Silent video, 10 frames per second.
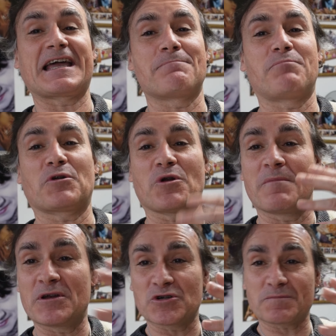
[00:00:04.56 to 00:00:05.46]
que por lo
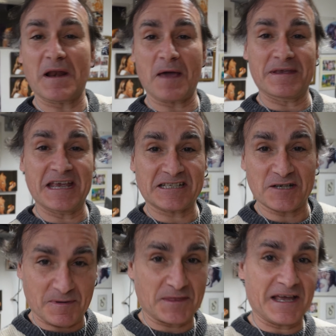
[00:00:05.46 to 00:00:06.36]
menos para mí es
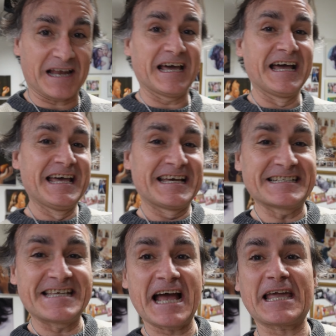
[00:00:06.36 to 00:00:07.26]
especial,
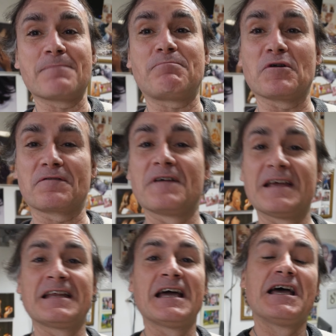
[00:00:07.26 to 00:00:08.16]
ya que por
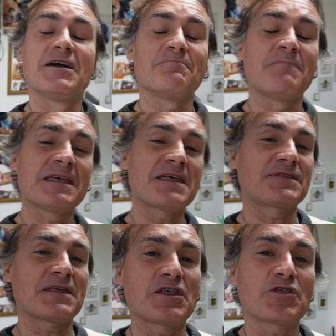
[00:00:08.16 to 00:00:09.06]
fin me he
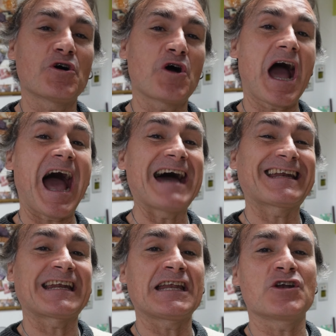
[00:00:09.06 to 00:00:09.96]
decidido a
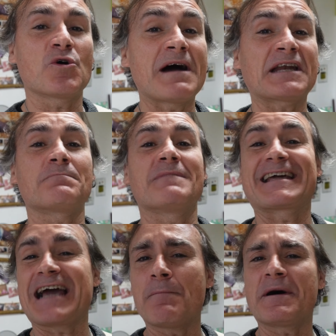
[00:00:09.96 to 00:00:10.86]
renovar
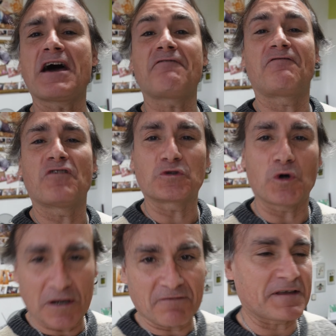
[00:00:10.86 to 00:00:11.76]
mi cámara
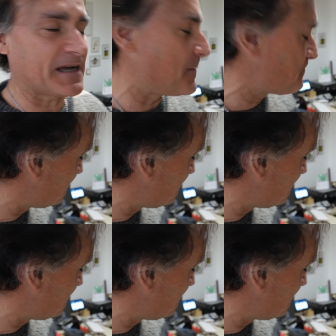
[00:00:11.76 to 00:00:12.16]
fotográfica.